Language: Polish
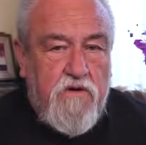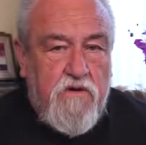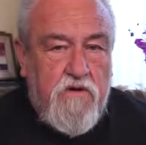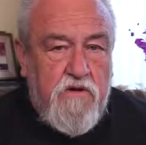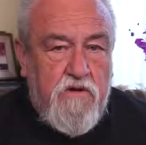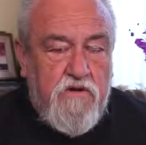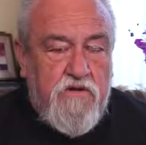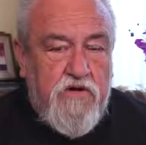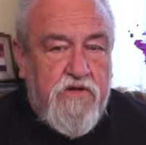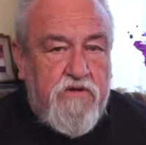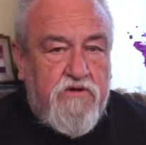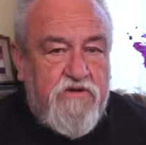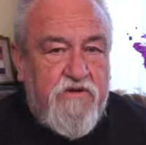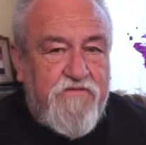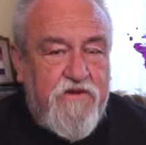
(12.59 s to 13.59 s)
y,
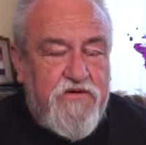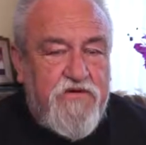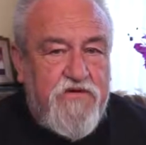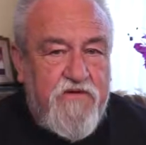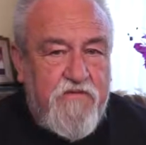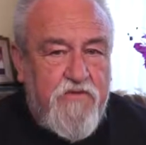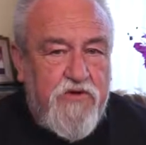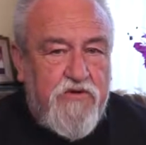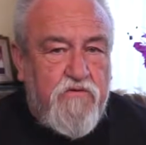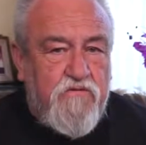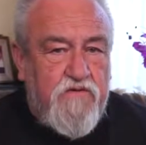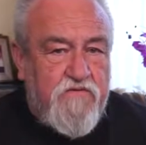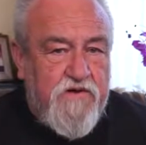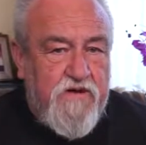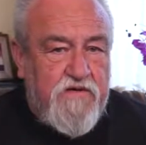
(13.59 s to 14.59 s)
jednego z największych zabytków
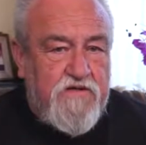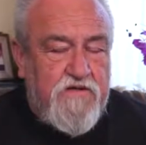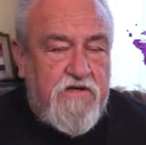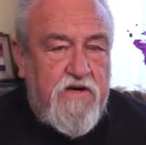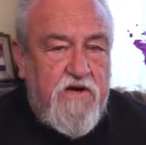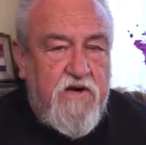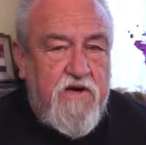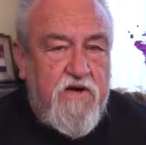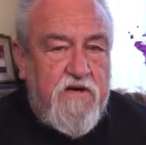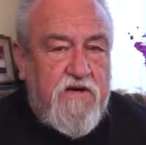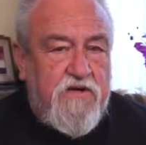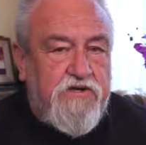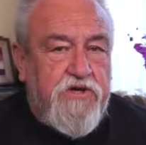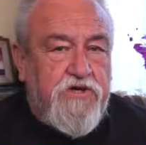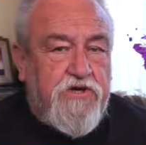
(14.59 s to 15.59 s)
we Francji,
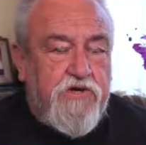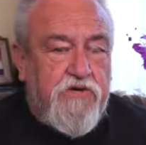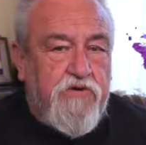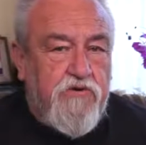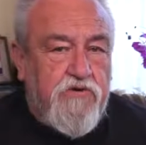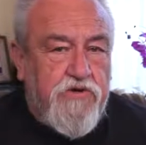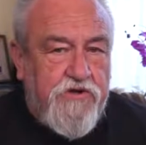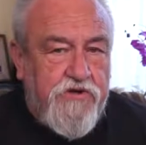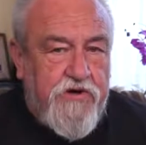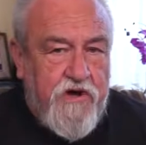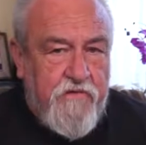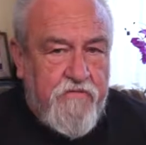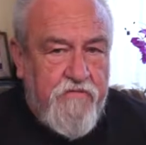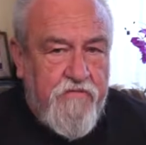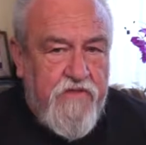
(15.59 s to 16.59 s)
katedry Notre
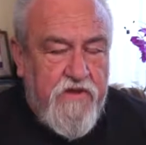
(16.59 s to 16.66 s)
Dame.